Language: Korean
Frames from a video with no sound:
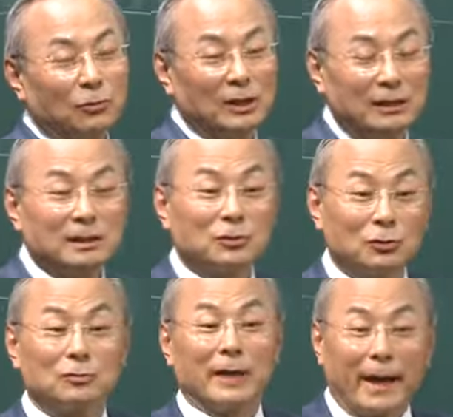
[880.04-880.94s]
또 일찍
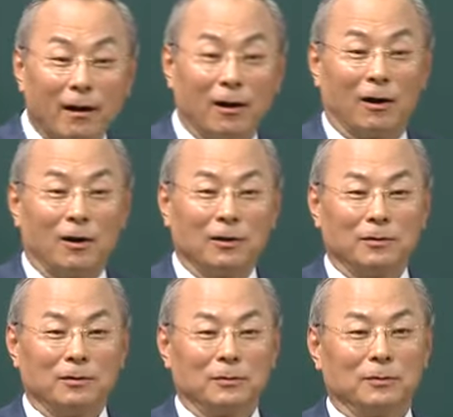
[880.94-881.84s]
출근해요.
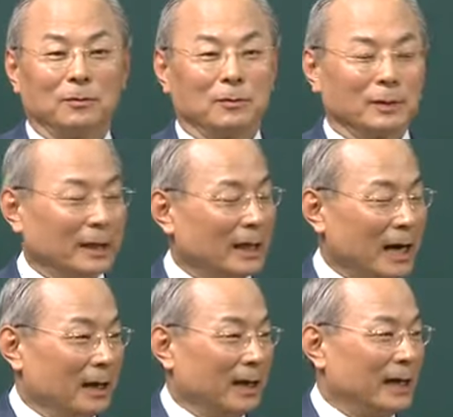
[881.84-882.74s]

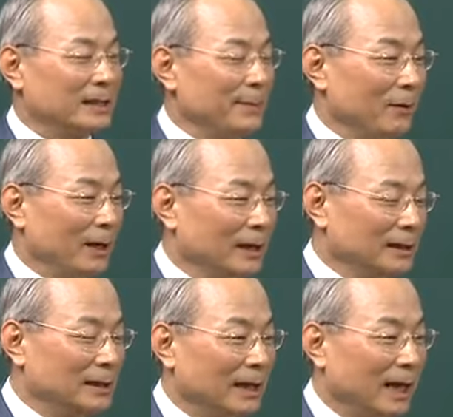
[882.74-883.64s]
그러니까 아침에
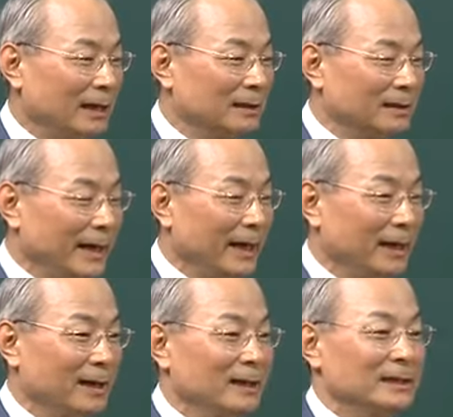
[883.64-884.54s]
화장실 가기
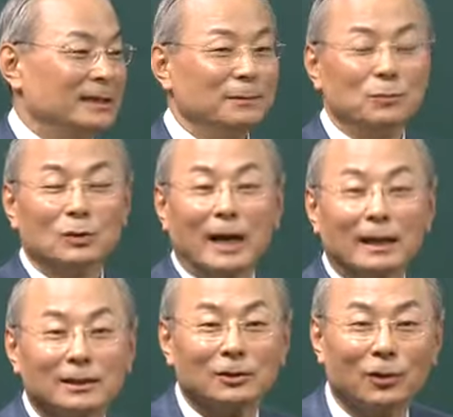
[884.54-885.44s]
전에 신문
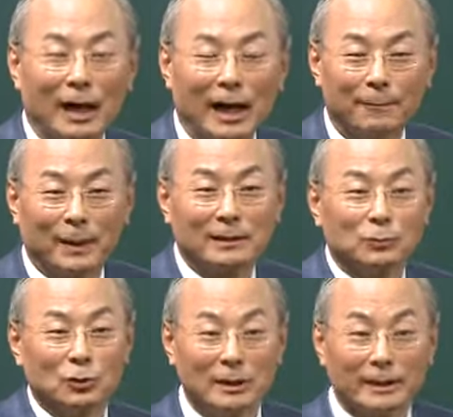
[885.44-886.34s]
가질로 아파트
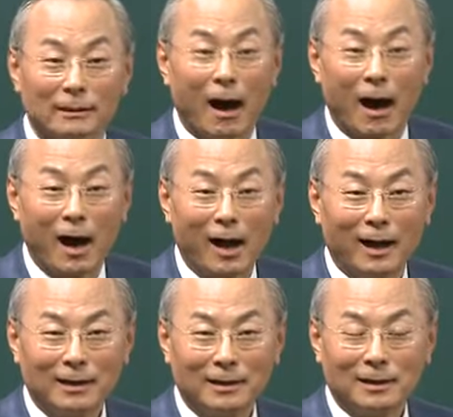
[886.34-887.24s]
문을 열어.
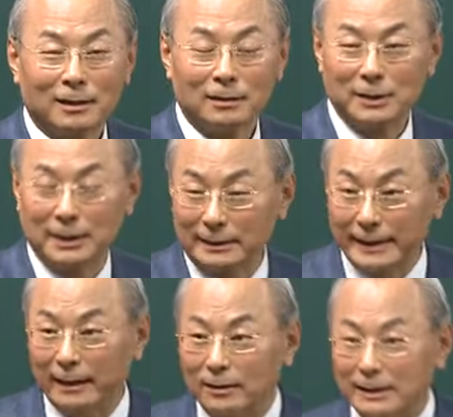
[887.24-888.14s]
그러면
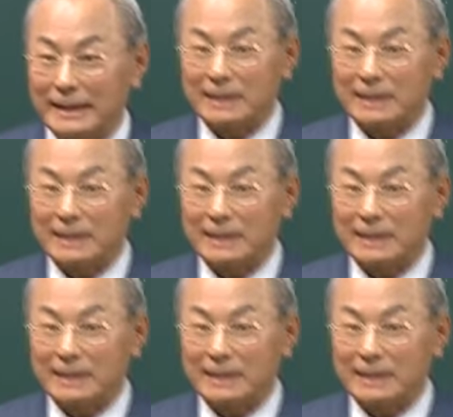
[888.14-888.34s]
그때 거기